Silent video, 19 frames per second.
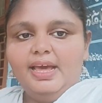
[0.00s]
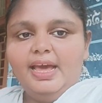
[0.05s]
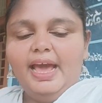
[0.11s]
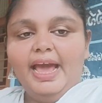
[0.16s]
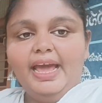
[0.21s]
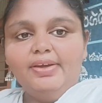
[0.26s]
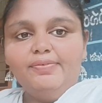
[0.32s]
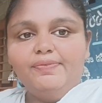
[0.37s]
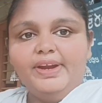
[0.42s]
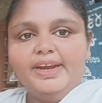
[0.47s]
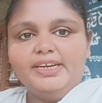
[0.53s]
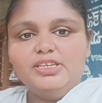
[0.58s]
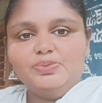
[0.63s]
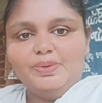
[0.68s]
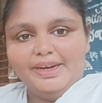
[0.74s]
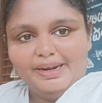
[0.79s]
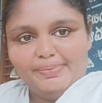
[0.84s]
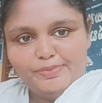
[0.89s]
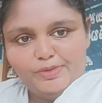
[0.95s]
హాయ్ ఫ్రెండ్స్
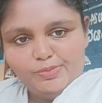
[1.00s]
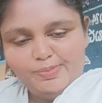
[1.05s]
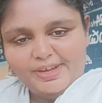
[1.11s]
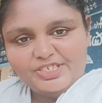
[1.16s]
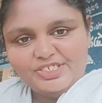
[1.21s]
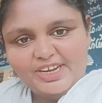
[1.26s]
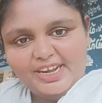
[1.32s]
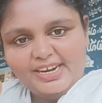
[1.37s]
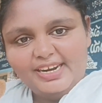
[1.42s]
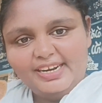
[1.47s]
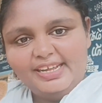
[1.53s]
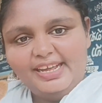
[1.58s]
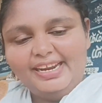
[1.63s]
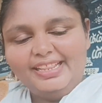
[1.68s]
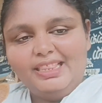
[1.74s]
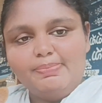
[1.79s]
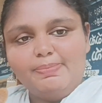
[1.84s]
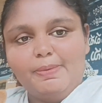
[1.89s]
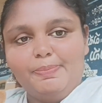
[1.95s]
వెల్కమ్ టు మై ఛానల్
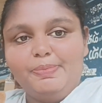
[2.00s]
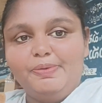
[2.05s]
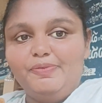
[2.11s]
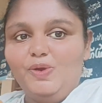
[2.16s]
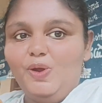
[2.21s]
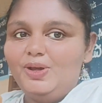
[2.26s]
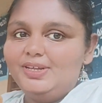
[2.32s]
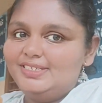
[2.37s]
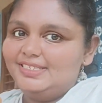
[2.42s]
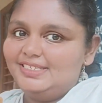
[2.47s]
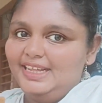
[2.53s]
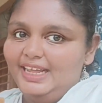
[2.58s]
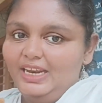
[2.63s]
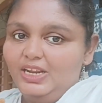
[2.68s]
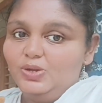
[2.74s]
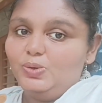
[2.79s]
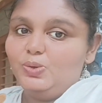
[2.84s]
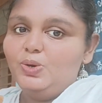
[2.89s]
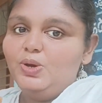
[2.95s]
కీర్తి పప్పి వ్లాగ్స్
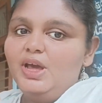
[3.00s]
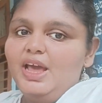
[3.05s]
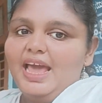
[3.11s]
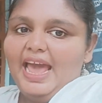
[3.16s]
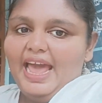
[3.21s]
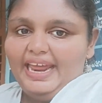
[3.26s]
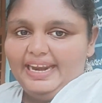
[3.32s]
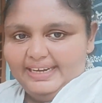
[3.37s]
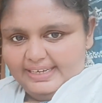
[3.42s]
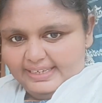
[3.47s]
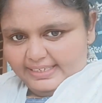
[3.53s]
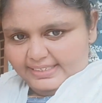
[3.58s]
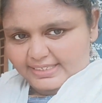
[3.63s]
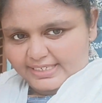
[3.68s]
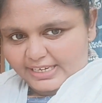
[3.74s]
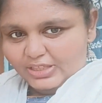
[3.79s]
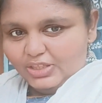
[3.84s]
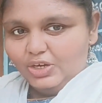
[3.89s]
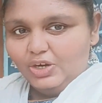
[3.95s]
తెలుగు అండ్
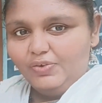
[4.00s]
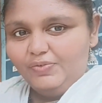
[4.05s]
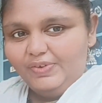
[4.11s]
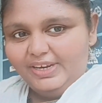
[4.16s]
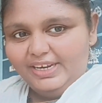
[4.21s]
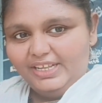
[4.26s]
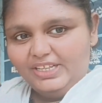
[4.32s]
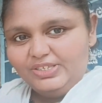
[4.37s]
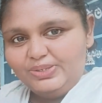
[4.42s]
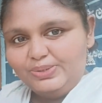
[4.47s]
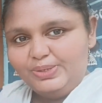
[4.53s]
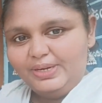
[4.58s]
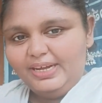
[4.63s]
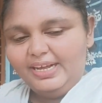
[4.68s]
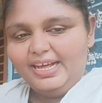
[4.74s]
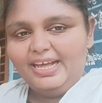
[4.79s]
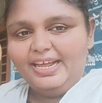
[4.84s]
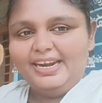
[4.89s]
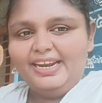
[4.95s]
చేతిలో విన్నిని
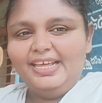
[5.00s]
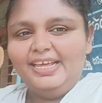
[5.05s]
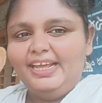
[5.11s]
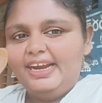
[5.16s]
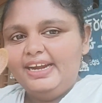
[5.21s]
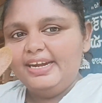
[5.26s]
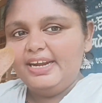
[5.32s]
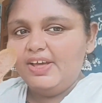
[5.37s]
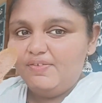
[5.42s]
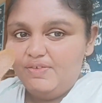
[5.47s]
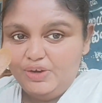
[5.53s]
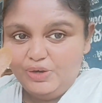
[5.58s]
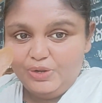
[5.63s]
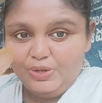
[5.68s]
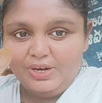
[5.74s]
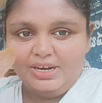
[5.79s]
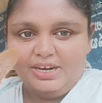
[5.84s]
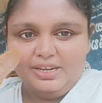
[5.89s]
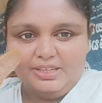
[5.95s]
చూడంగానే ఆ వీడియో
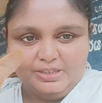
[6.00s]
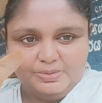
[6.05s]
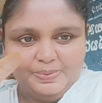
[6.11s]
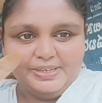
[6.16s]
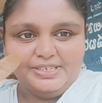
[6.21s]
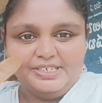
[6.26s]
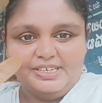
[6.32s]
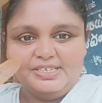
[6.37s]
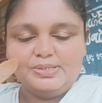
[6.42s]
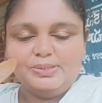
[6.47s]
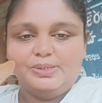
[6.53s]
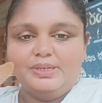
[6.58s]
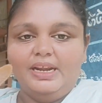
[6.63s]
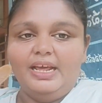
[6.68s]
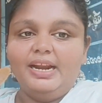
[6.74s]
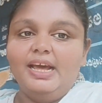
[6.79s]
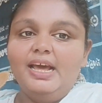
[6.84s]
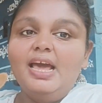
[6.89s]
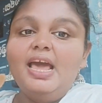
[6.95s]
నన్ను ఎక్స్పెక్ట్
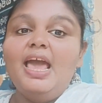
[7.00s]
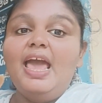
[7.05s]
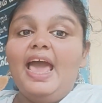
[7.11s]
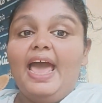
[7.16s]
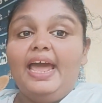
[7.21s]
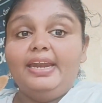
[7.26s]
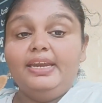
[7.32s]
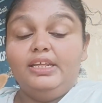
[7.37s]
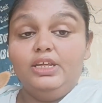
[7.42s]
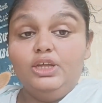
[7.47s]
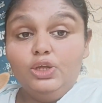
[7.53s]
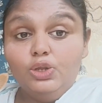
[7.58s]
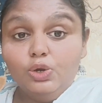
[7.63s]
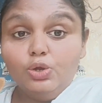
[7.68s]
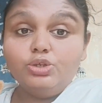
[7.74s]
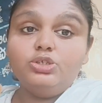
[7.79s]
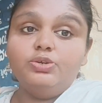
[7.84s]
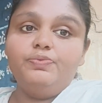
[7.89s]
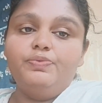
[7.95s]
చేస్తున్నారా అండ్
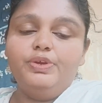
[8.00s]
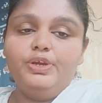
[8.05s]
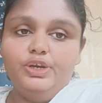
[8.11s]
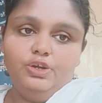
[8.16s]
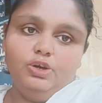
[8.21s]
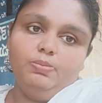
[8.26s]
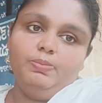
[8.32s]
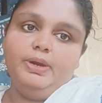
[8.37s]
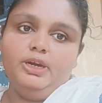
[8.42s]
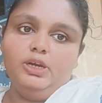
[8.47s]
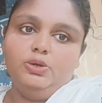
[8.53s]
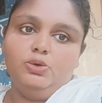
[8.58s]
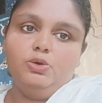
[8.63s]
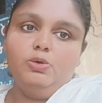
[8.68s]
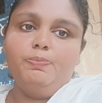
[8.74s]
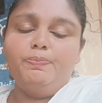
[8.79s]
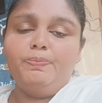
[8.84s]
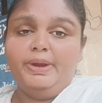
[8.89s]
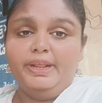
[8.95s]
ఈరోజు వీడియో మటుకు
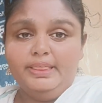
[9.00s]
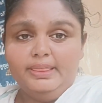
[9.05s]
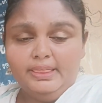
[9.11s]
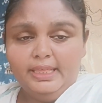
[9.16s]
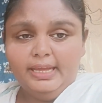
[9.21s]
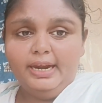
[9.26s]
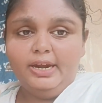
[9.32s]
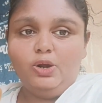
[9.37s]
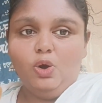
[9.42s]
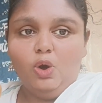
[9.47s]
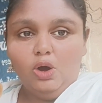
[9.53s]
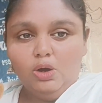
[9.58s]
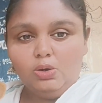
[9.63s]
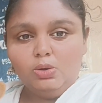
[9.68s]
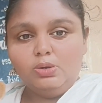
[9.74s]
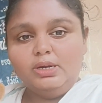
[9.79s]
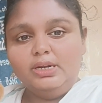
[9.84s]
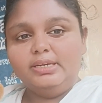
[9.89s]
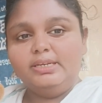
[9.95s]
ప్రతి డాగ్
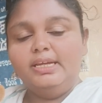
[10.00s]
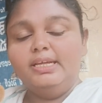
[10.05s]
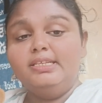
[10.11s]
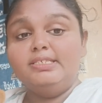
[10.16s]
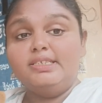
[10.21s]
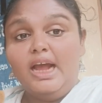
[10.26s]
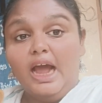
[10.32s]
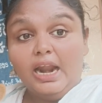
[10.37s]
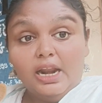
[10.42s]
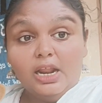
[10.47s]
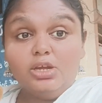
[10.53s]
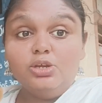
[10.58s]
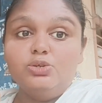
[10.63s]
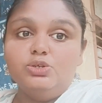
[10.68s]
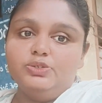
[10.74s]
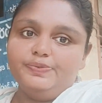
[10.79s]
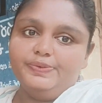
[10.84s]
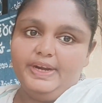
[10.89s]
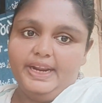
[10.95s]
ఓనర్కి చాలా
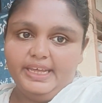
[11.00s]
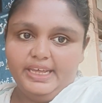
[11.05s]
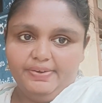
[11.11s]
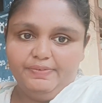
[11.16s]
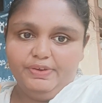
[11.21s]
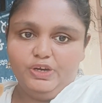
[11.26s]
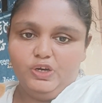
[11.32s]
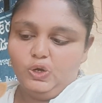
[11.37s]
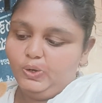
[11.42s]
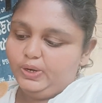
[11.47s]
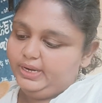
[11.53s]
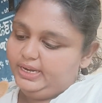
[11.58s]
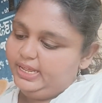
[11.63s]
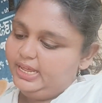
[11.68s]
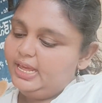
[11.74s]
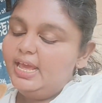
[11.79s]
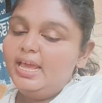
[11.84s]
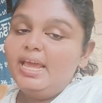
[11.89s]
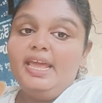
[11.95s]
యూస్ఫుల్ అయ్యే వీడియో అండి
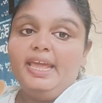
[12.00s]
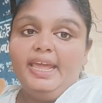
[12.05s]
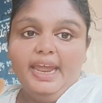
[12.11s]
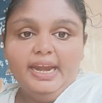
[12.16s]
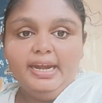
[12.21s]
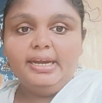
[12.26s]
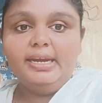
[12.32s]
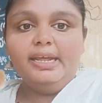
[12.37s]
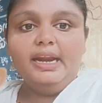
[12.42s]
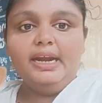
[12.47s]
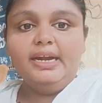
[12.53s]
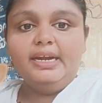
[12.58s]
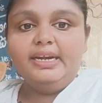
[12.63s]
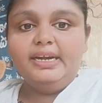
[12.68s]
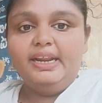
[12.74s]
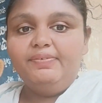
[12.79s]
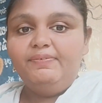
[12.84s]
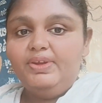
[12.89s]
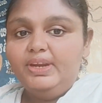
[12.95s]
ఏంటి అని
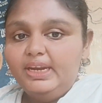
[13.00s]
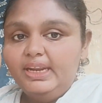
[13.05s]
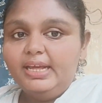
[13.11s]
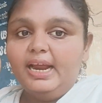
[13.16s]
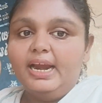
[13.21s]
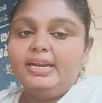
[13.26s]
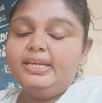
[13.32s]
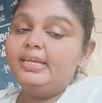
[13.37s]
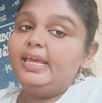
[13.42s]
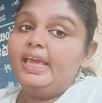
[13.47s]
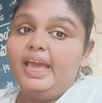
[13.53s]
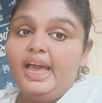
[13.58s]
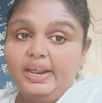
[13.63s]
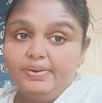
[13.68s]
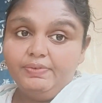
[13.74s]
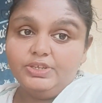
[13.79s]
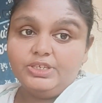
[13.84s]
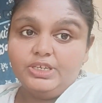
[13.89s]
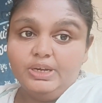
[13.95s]
అంటే గారికి
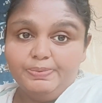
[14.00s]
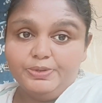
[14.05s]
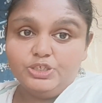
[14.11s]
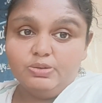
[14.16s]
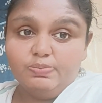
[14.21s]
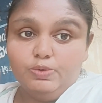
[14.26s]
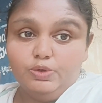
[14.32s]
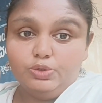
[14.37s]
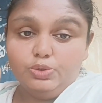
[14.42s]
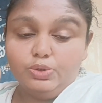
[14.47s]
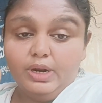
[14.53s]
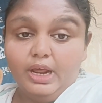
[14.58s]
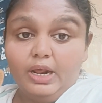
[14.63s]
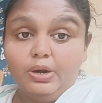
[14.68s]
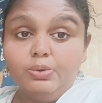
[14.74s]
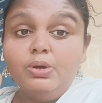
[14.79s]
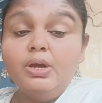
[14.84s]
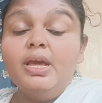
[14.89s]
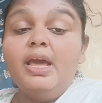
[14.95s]
ఏఆర్వి
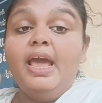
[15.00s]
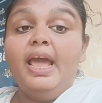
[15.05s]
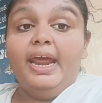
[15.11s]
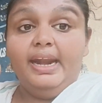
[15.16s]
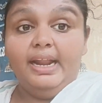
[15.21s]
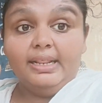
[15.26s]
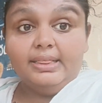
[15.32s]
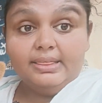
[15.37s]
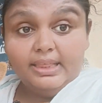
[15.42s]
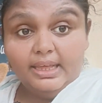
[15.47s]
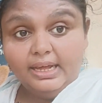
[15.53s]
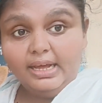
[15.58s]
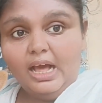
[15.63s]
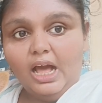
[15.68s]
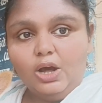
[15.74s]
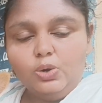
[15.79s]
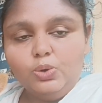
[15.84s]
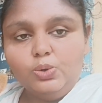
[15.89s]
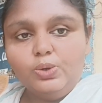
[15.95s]
చేపించబోతున్నాను అండ్
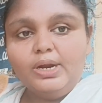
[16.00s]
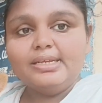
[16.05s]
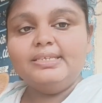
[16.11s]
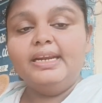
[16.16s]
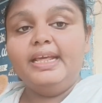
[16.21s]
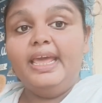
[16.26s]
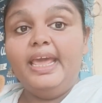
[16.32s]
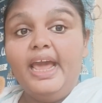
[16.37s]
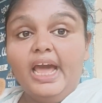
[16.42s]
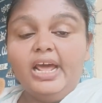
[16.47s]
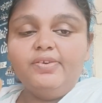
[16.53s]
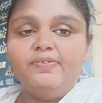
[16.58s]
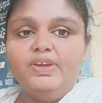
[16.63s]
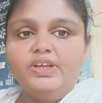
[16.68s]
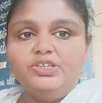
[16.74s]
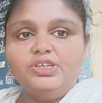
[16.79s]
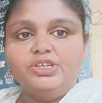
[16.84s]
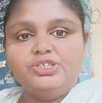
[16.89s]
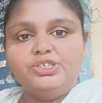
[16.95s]
అంతేకాకుండా అసలు ఏఆర్వి
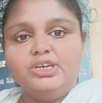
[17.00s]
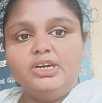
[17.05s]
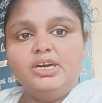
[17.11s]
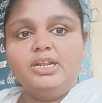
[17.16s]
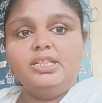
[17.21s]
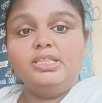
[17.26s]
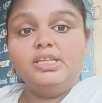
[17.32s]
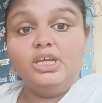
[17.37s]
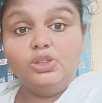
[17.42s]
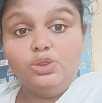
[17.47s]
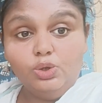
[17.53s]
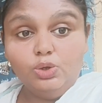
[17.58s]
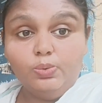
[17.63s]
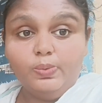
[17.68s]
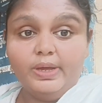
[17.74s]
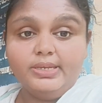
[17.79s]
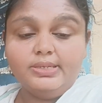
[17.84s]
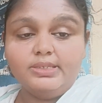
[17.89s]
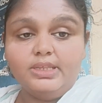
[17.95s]
ఇంజక్షన్ అనేది ఎందుకు
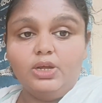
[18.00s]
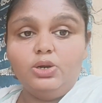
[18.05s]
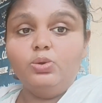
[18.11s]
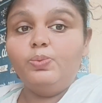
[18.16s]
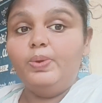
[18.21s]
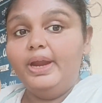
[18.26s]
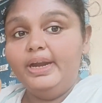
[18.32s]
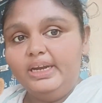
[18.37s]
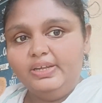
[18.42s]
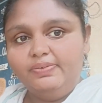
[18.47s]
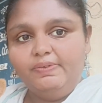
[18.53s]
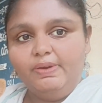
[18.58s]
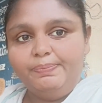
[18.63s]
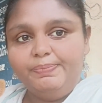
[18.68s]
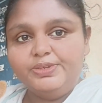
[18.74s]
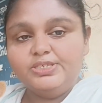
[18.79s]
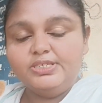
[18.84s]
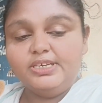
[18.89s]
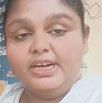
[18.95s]
వేస్తారు వేటికి
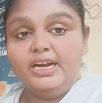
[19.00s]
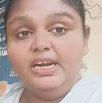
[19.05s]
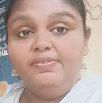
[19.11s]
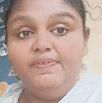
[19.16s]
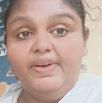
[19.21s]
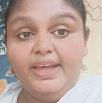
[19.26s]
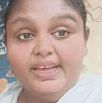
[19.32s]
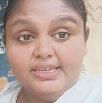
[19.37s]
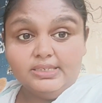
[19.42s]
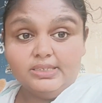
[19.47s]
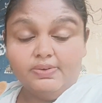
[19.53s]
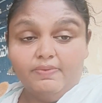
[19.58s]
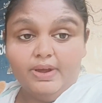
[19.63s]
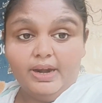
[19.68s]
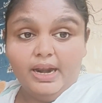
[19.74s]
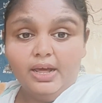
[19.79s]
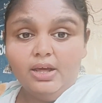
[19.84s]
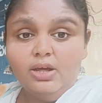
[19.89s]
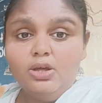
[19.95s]
వేపించాలి వేయించడం
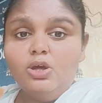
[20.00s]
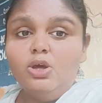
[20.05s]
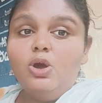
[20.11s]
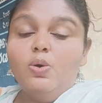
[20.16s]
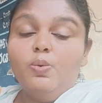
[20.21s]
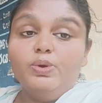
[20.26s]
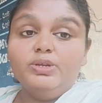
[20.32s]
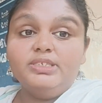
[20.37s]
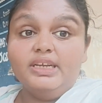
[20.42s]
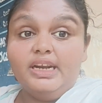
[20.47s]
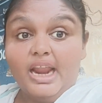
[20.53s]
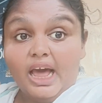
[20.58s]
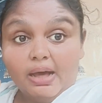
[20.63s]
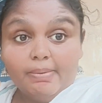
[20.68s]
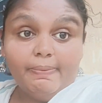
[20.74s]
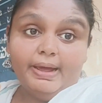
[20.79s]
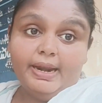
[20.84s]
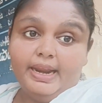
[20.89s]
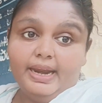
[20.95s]
వల్ల వచ్చే
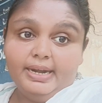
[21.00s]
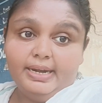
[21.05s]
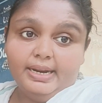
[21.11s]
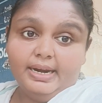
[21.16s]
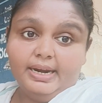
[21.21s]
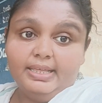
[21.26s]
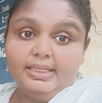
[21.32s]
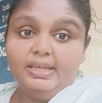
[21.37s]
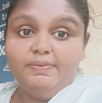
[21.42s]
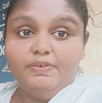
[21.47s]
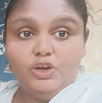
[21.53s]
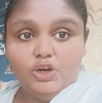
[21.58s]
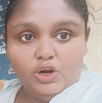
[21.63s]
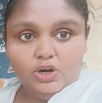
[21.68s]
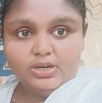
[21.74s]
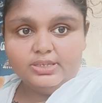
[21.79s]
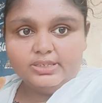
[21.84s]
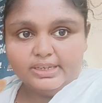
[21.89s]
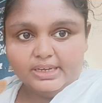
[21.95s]
లాభాలు ఏంటి అనేది ఈ వీడియోలో
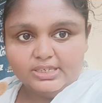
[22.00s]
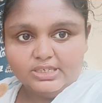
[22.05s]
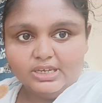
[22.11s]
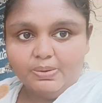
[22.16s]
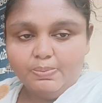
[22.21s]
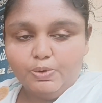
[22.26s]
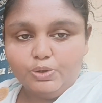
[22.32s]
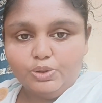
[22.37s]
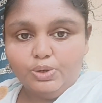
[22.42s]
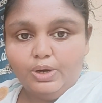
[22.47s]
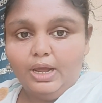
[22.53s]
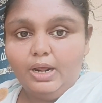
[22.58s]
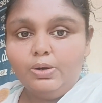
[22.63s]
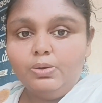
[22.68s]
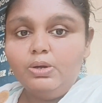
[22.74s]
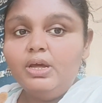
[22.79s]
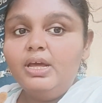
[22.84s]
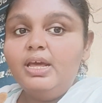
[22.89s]
డిస్కస్ చేయబోతున్నాను